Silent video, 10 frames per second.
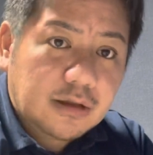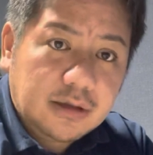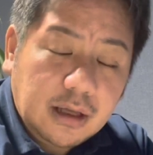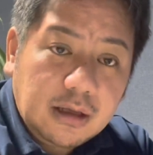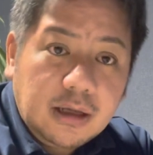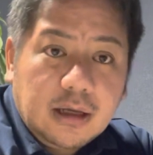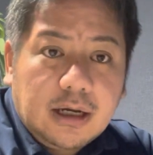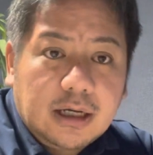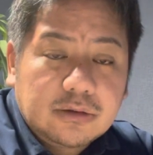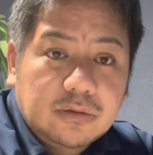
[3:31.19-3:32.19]
ね
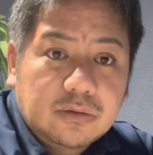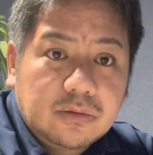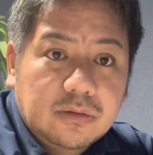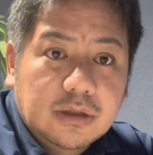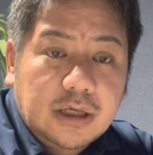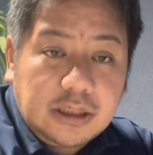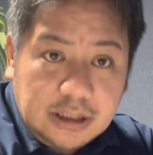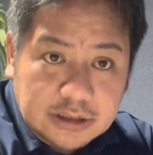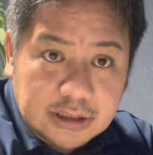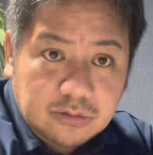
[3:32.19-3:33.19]
あの経
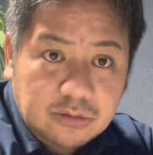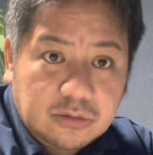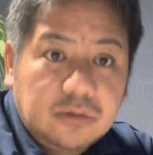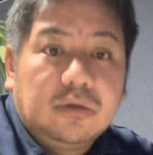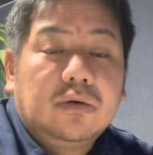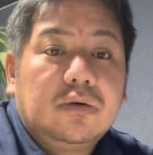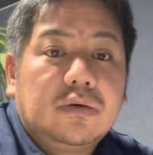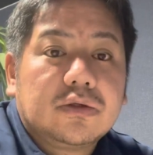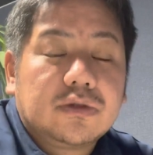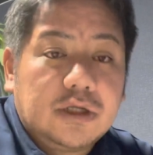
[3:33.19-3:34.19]
営者
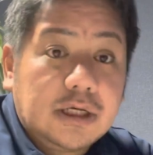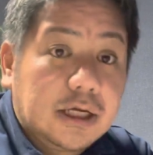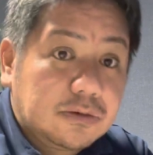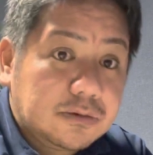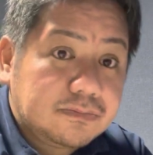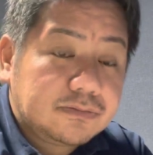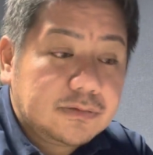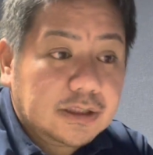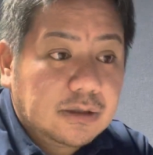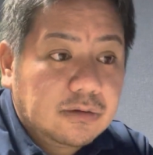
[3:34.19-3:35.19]
とそれ以外の
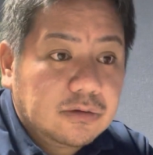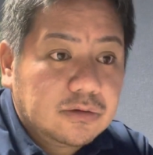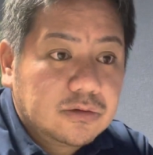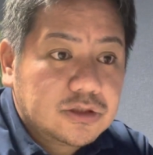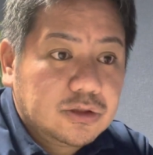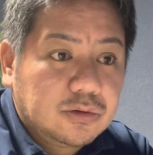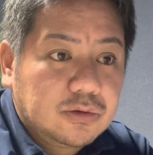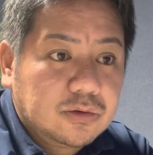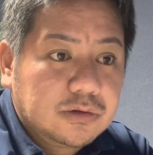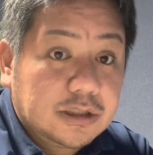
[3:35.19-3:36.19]
なんだろう指
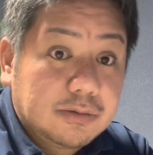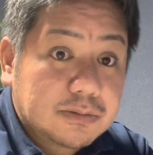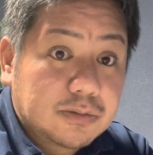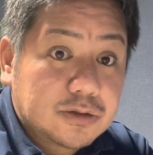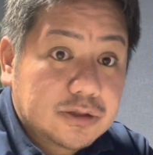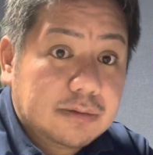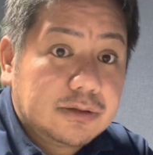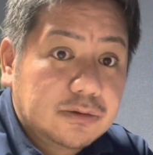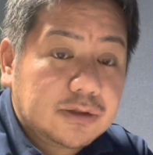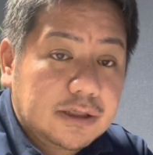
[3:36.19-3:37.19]
導例えばスポーツクラブ
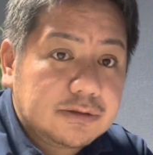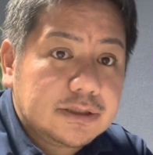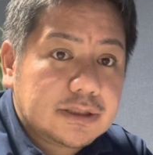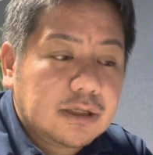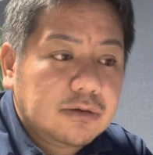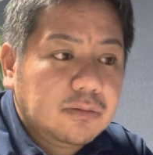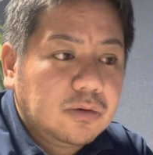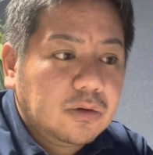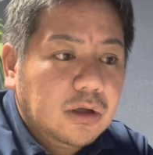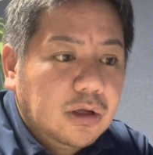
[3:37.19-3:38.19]
でよくあるんですけれど
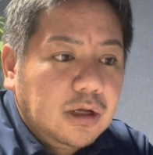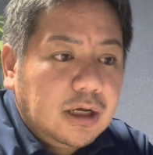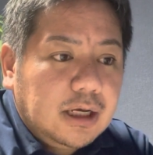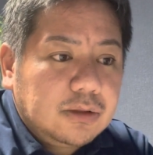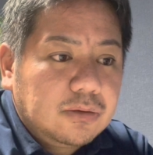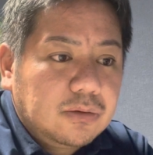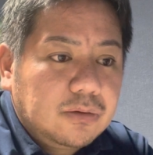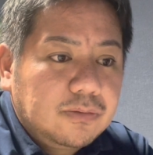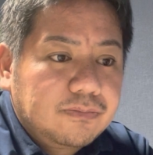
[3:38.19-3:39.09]
もあの